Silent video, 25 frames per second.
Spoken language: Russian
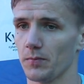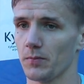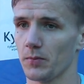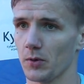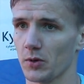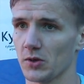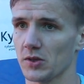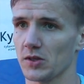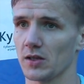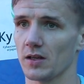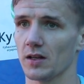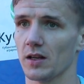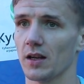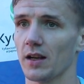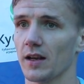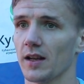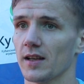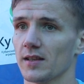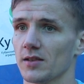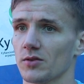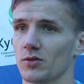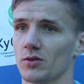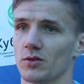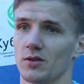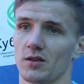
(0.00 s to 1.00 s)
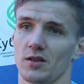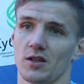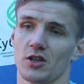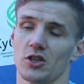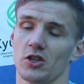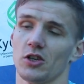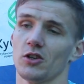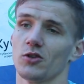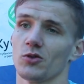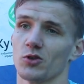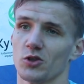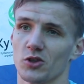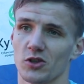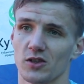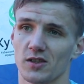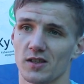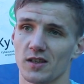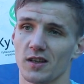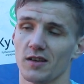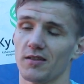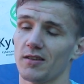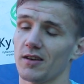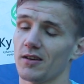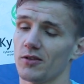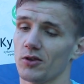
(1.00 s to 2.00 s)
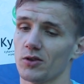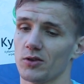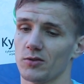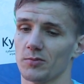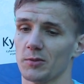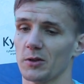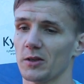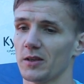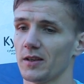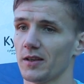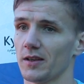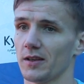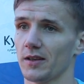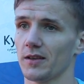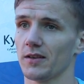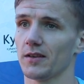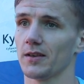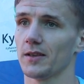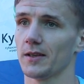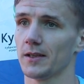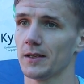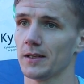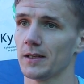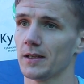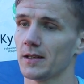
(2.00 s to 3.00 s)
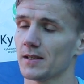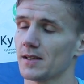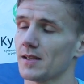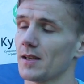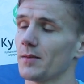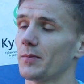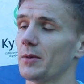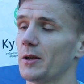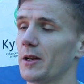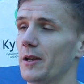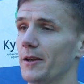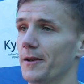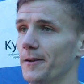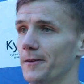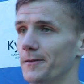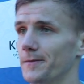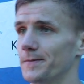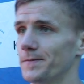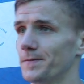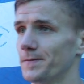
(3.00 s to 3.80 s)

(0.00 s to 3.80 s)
Просто для нас нашли нужные слова. Вот мы и забили.